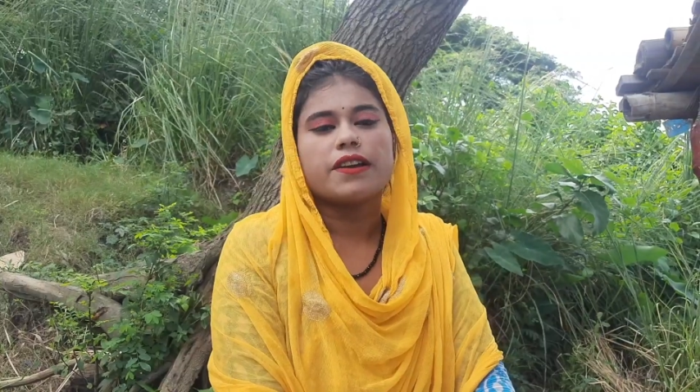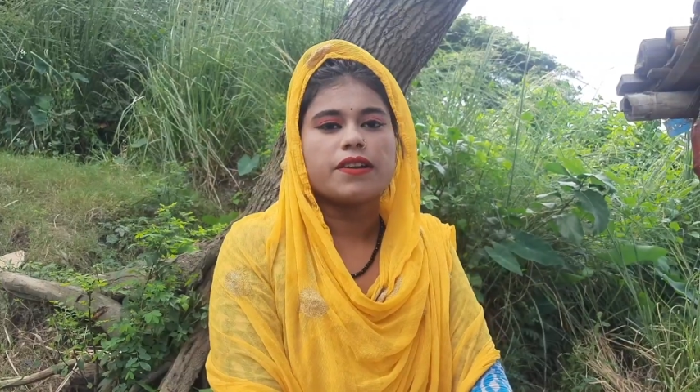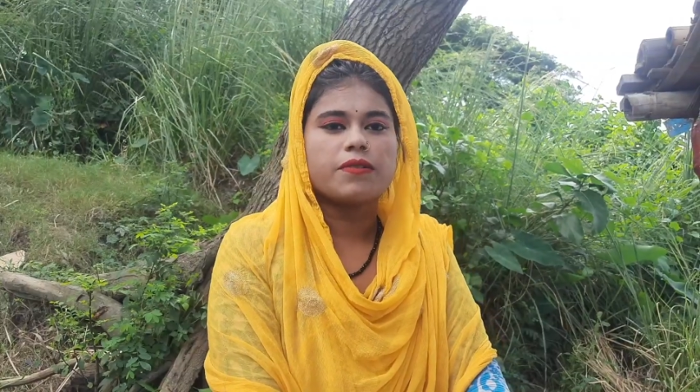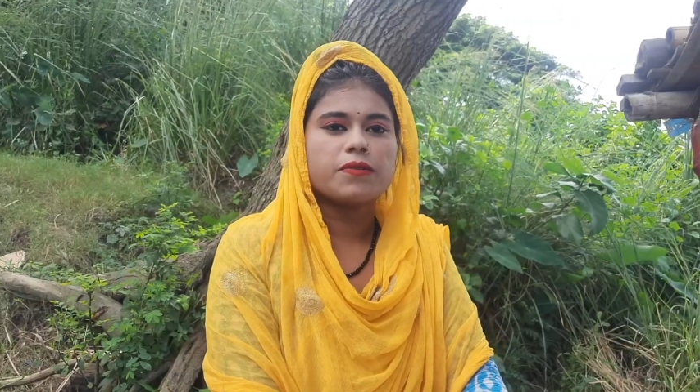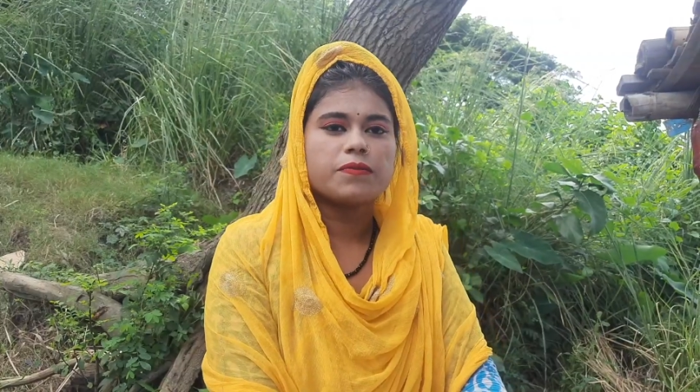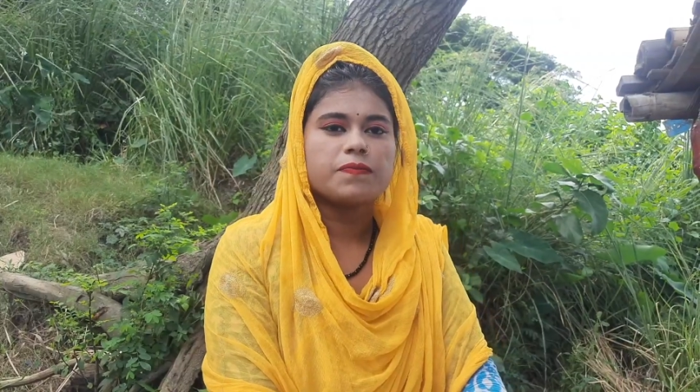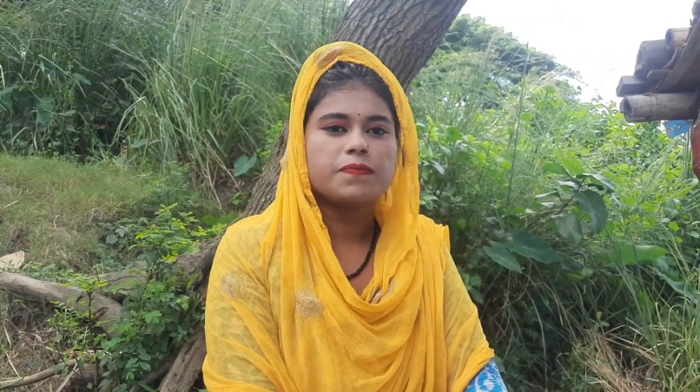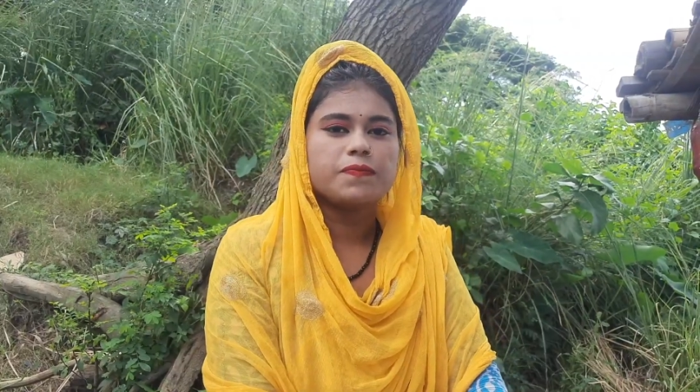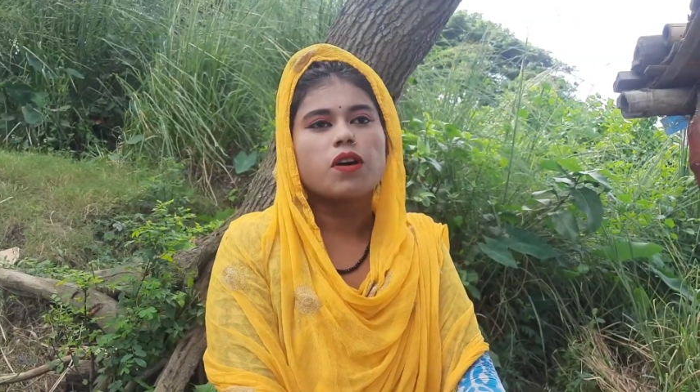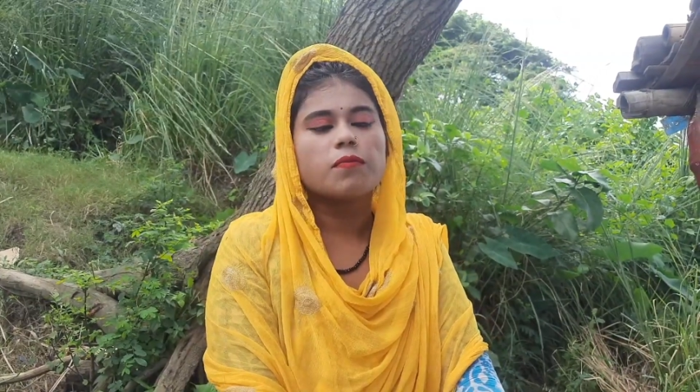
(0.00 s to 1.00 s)
আঠারো
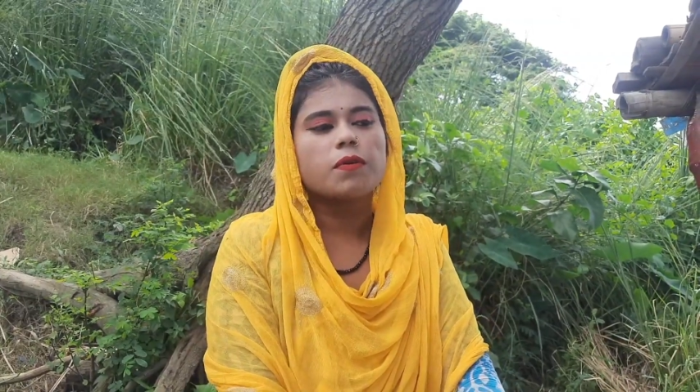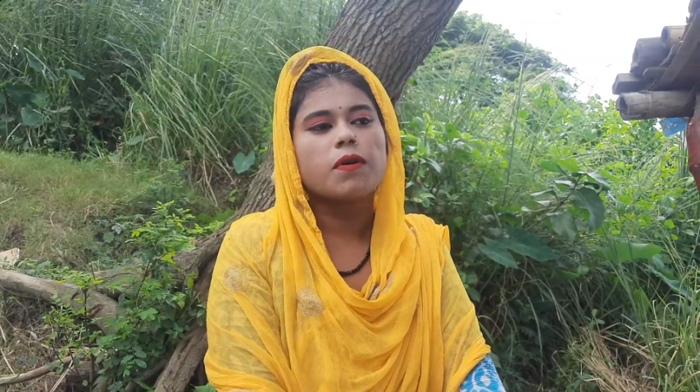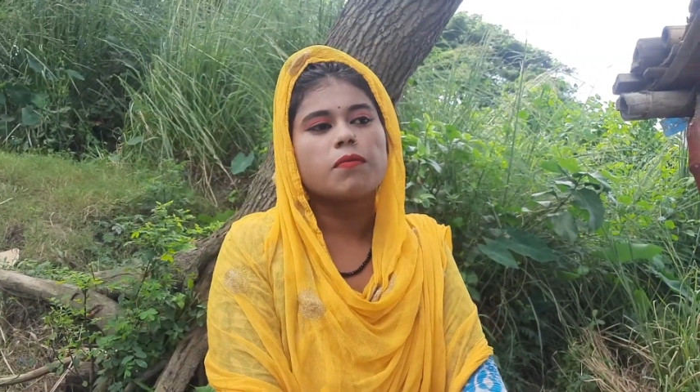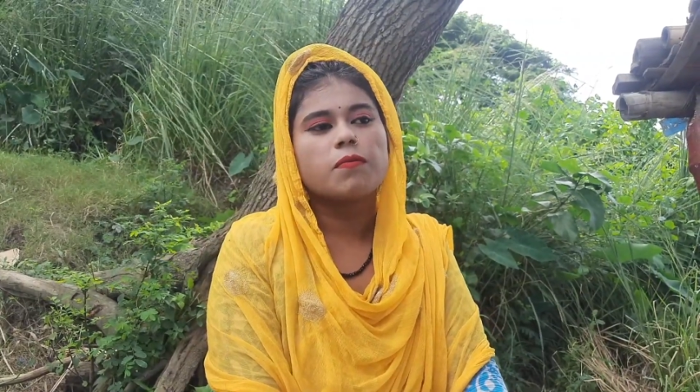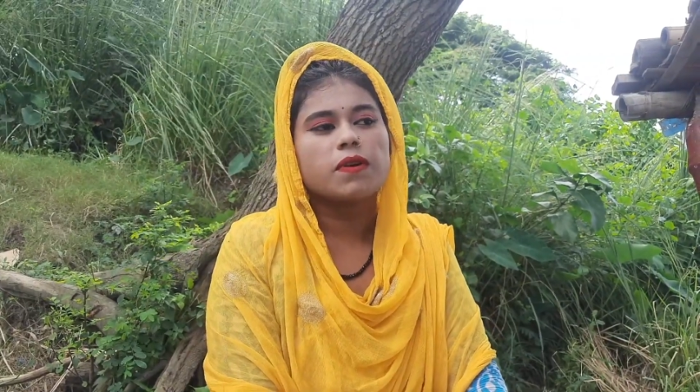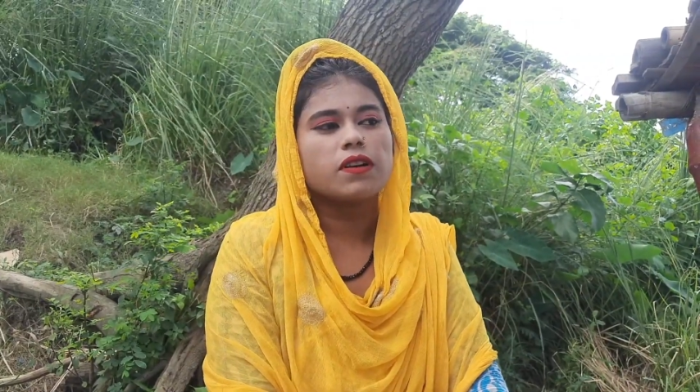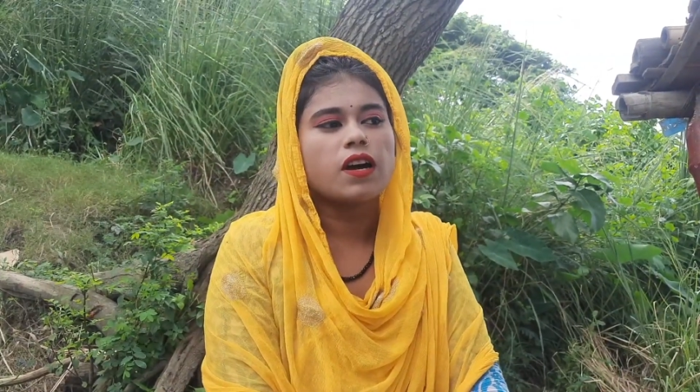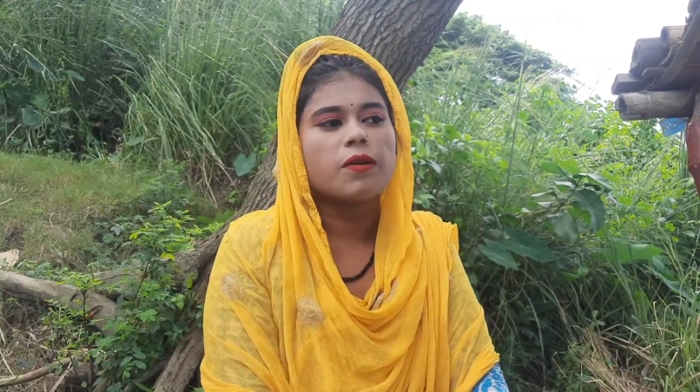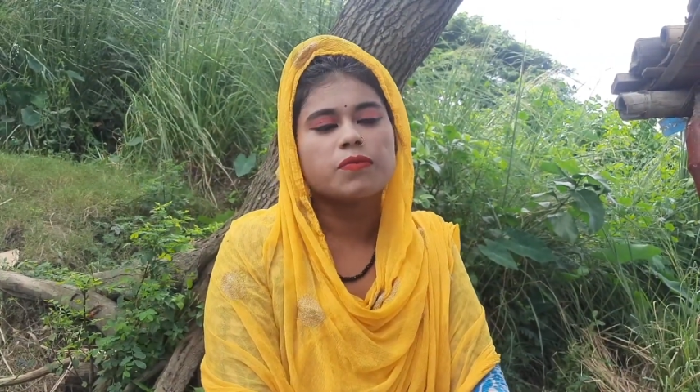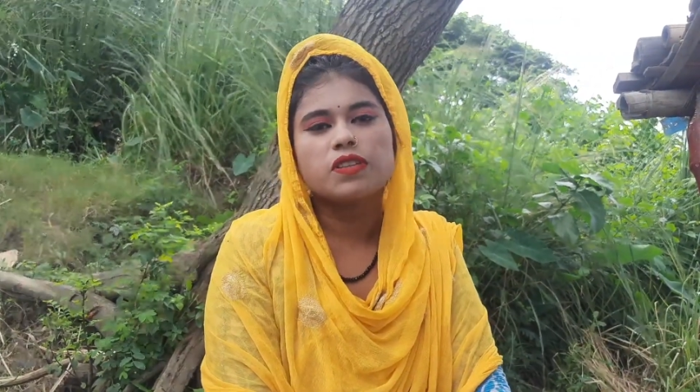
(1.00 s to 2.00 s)
তো আমার বাবা মা
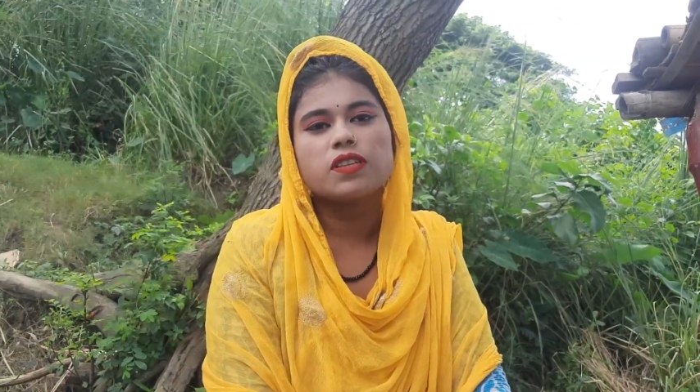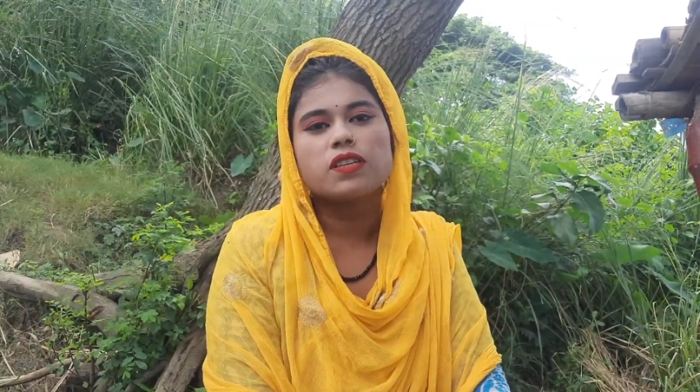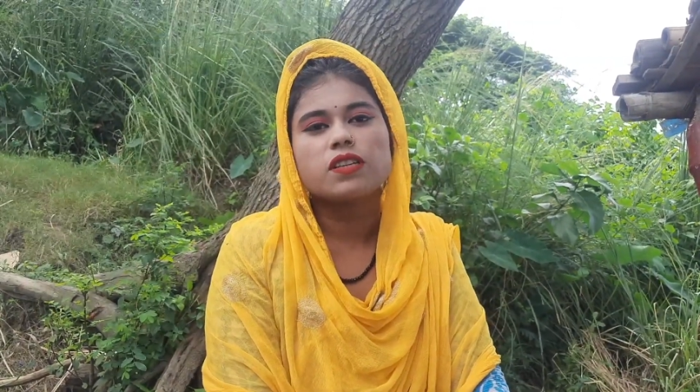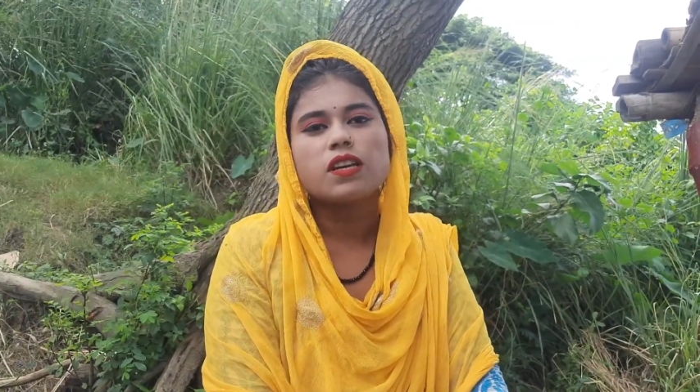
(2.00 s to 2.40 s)
আমি কি